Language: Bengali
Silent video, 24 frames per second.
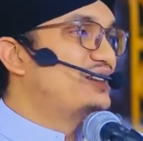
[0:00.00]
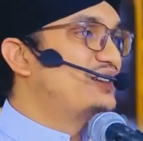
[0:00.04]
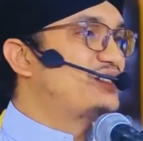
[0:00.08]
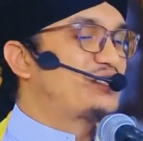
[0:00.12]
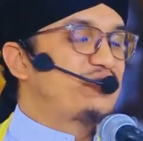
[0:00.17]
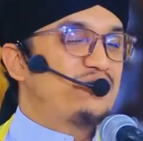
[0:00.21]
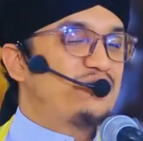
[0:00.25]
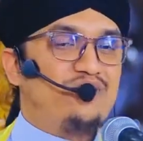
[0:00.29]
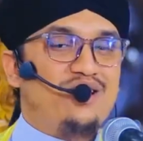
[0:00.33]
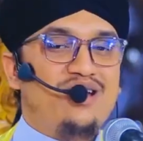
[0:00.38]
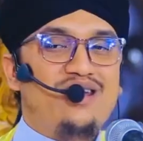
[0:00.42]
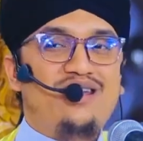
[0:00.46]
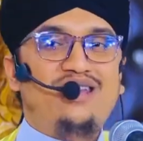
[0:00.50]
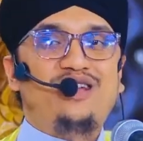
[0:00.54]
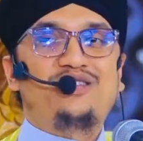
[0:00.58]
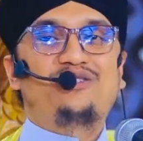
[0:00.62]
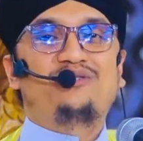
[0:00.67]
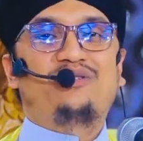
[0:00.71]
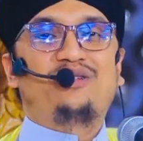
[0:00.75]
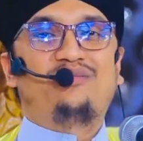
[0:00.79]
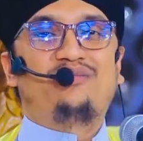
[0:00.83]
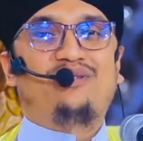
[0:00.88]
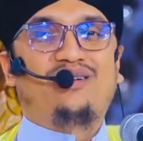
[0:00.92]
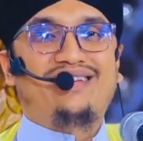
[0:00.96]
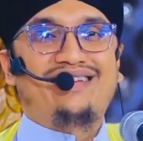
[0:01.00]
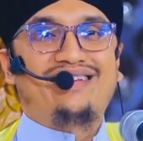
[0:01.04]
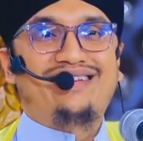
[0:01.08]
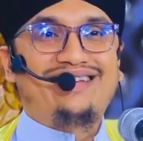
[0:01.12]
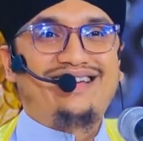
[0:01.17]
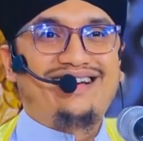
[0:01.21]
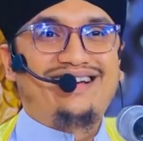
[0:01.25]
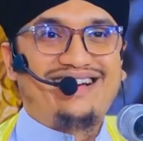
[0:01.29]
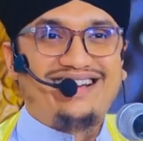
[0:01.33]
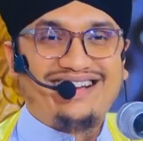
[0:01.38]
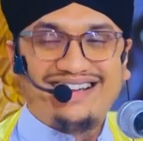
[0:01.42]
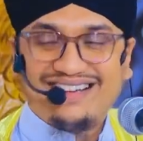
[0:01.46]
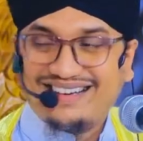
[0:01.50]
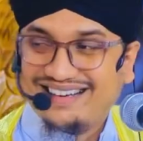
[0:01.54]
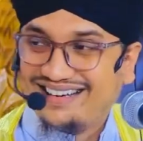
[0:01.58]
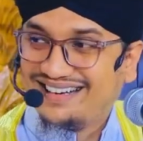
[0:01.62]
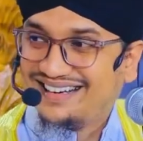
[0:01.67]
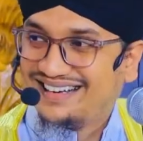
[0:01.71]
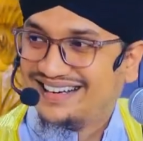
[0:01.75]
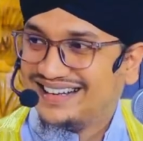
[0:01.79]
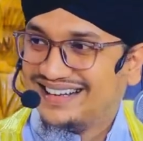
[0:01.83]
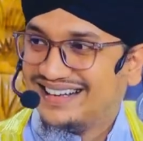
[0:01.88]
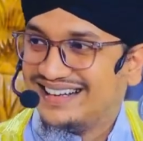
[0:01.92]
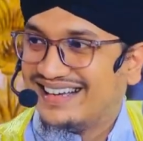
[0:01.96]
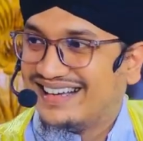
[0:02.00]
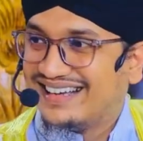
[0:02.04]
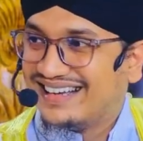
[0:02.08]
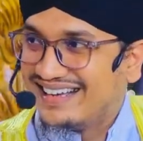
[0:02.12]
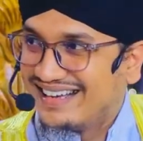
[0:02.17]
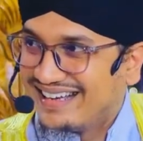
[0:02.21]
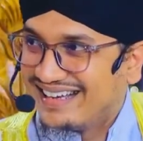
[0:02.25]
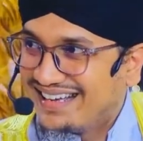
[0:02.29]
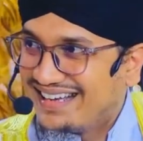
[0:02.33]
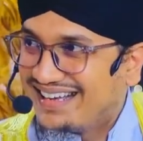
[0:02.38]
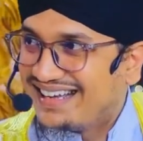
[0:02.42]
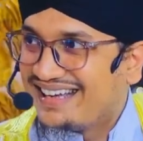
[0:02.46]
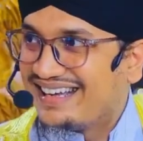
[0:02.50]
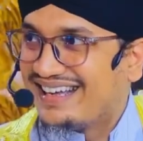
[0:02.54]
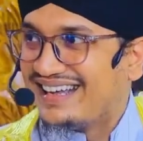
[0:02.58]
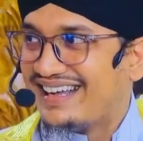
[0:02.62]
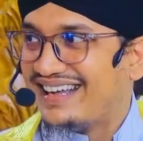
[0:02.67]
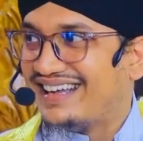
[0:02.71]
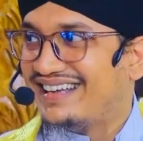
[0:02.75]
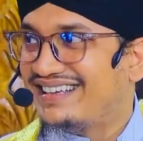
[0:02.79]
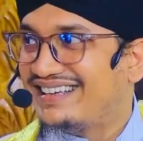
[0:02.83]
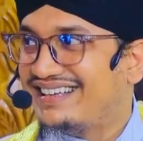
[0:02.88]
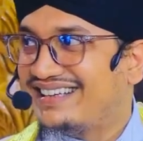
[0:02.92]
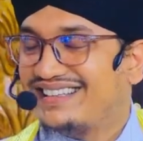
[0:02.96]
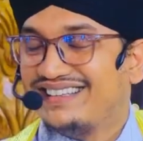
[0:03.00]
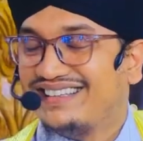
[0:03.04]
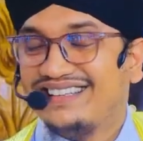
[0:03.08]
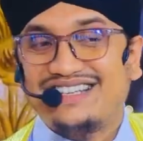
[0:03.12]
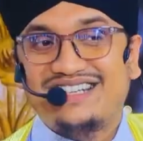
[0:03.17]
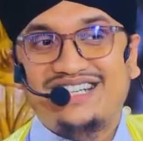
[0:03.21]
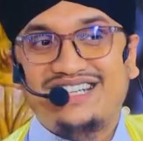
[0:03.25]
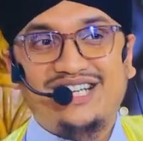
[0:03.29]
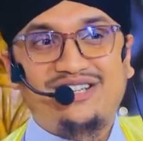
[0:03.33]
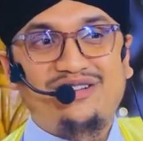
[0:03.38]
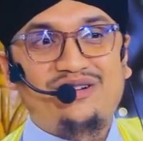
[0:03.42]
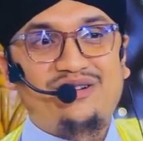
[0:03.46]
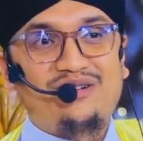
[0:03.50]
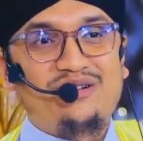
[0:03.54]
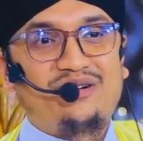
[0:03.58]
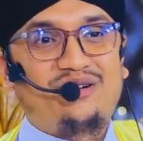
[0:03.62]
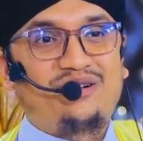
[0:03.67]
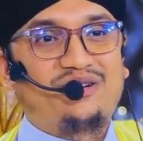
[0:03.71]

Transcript: সোহানলা জোরে বলেন না হ্যাঁ সেজন্য